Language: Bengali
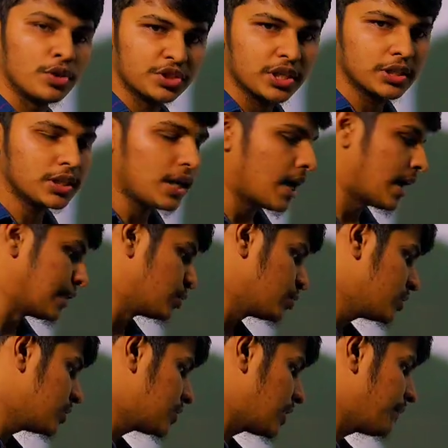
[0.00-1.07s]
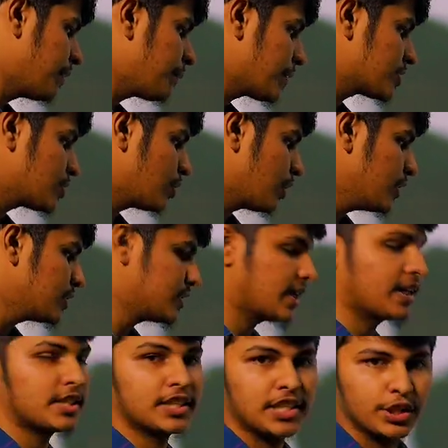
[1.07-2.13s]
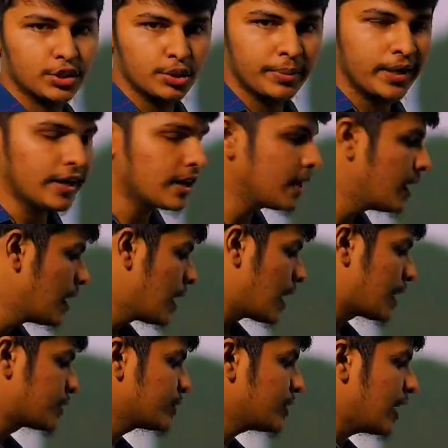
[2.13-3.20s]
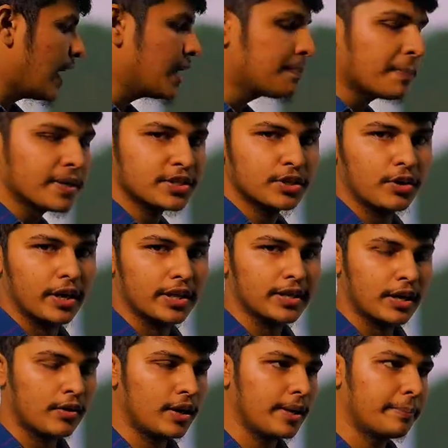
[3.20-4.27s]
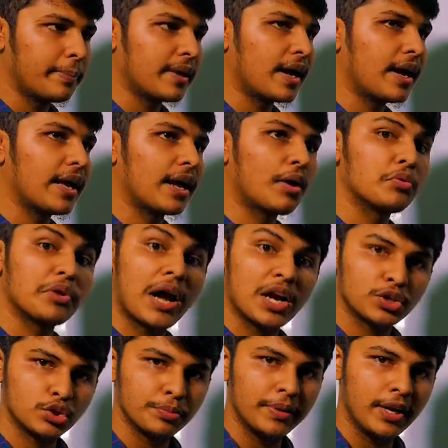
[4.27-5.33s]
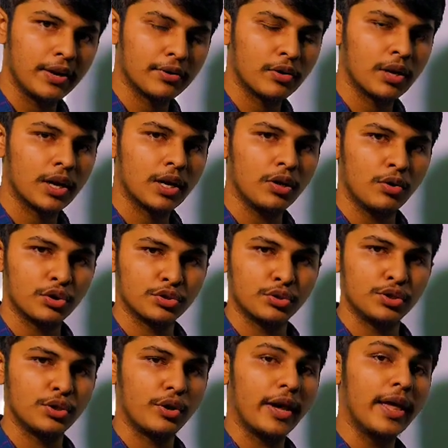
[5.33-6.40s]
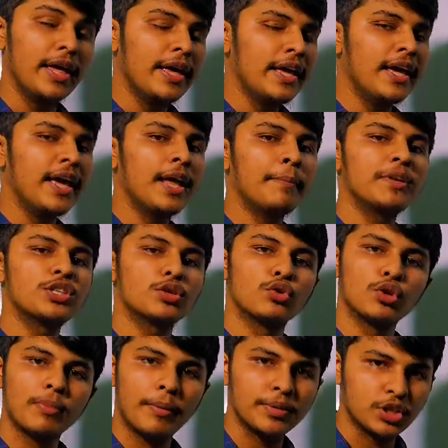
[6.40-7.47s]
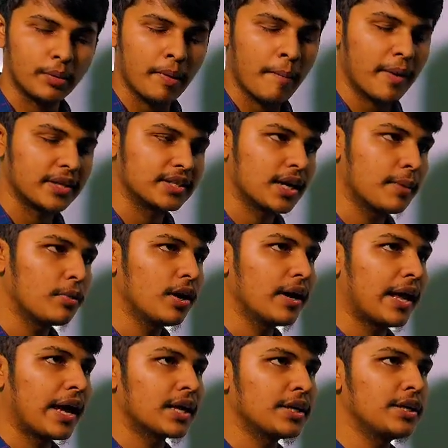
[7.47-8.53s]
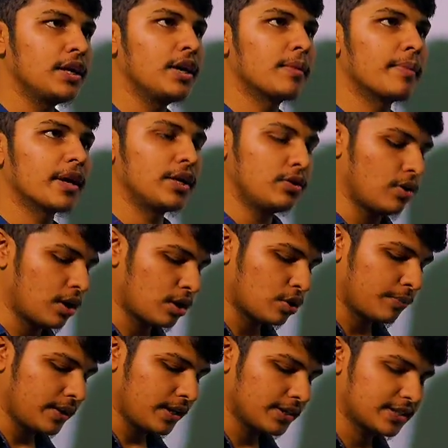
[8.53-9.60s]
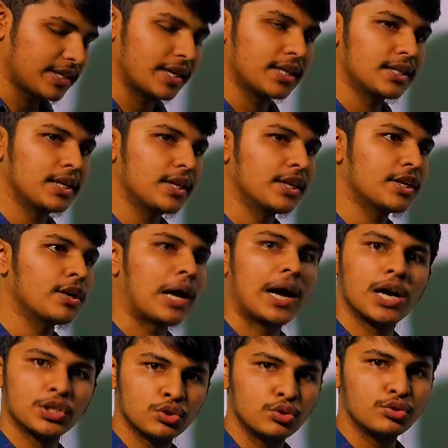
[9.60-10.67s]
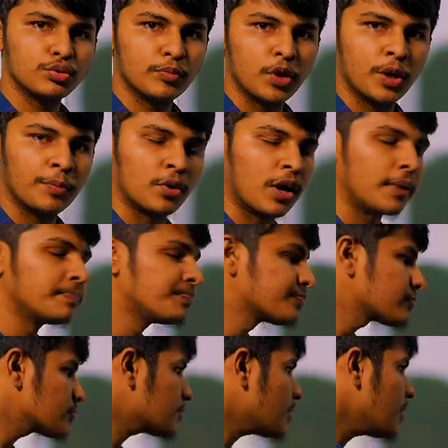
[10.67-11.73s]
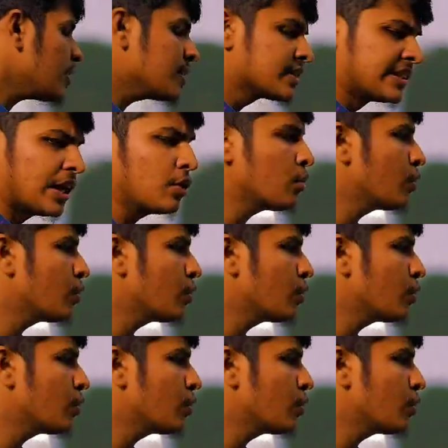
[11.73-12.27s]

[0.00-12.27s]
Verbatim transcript: পঞ্চাশ আর যদি সেভেন পার্সেন্ট হয় সেক্ষেত্রে সাতশো বিলিয়ন আর যদি এইট পার্সেন্ট হয় তাহলে প্রায় অ্যারাউন্ড আটশো বিলিয়ন ডলারের অর্থনীতি হয় এর বেশি কোনোভাবেই সম্ভব না যারা বলেন এক ট্রিলিয়ন মার্কিন ডলার হবে সেক্ষেত্রে এটা হলো আকাশ কুসুম কল্পনা যাই